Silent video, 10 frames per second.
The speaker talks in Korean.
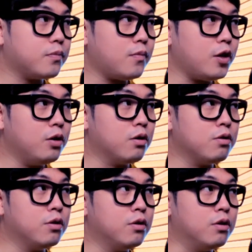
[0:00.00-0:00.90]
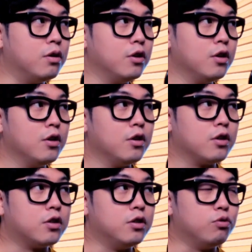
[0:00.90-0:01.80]
그래서
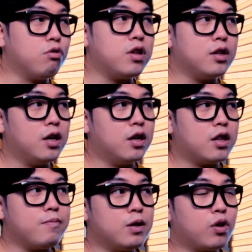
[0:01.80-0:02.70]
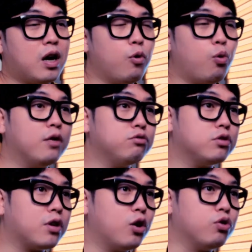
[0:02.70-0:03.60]
그 울산에 삼산동에 가면
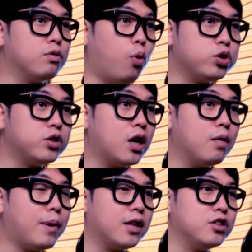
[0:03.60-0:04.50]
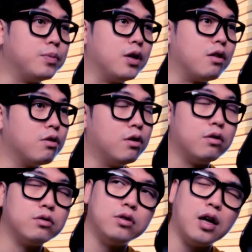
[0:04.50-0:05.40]
황구정이라고 그 보신탕 파는 집이 있어.
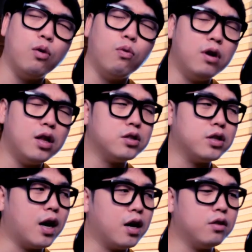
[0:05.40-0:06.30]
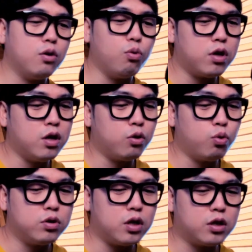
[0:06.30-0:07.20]
내가 원래는 잘 안 가는데 요새는
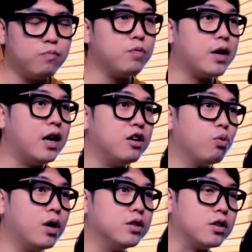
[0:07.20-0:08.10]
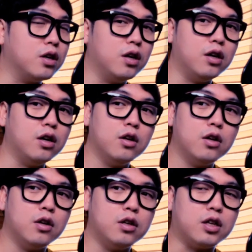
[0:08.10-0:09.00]
또 이제 틈틈이 가려고 하는 게
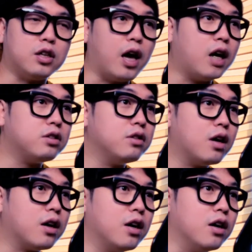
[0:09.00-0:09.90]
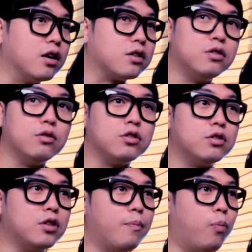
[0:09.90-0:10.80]
이 개 같은 나라가 그거
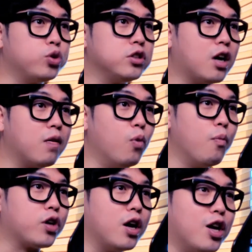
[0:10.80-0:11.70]
내 보신탕을 못 먹게 하려고